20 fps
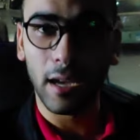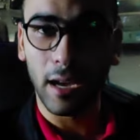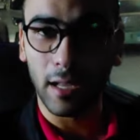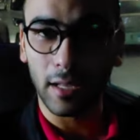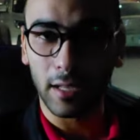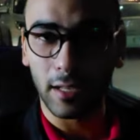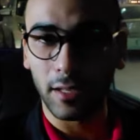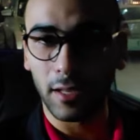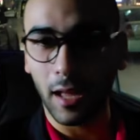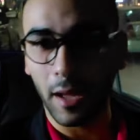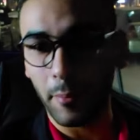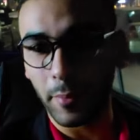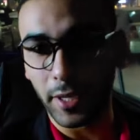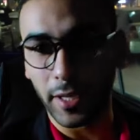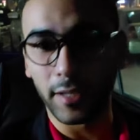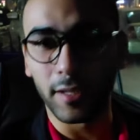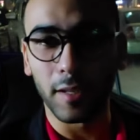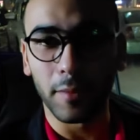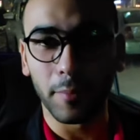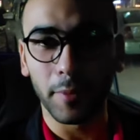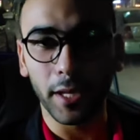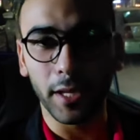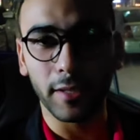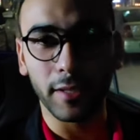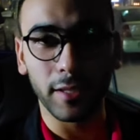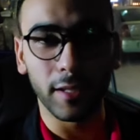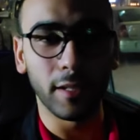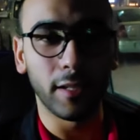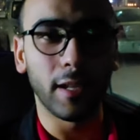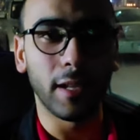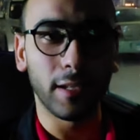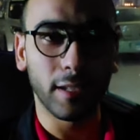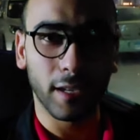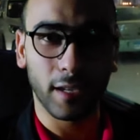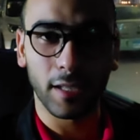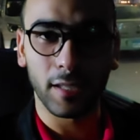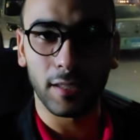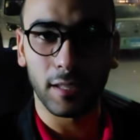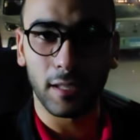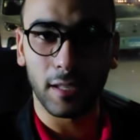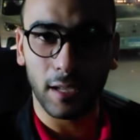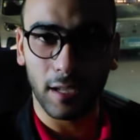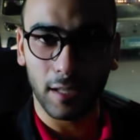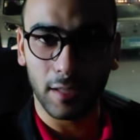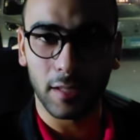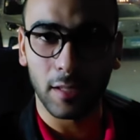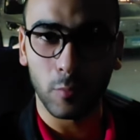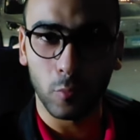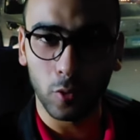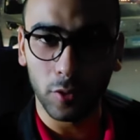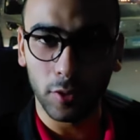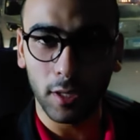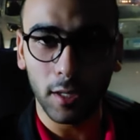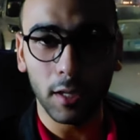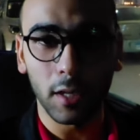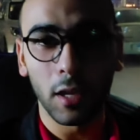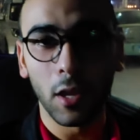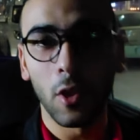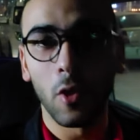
على عمليه البيع دي لانك انت اللي اخدت المنتج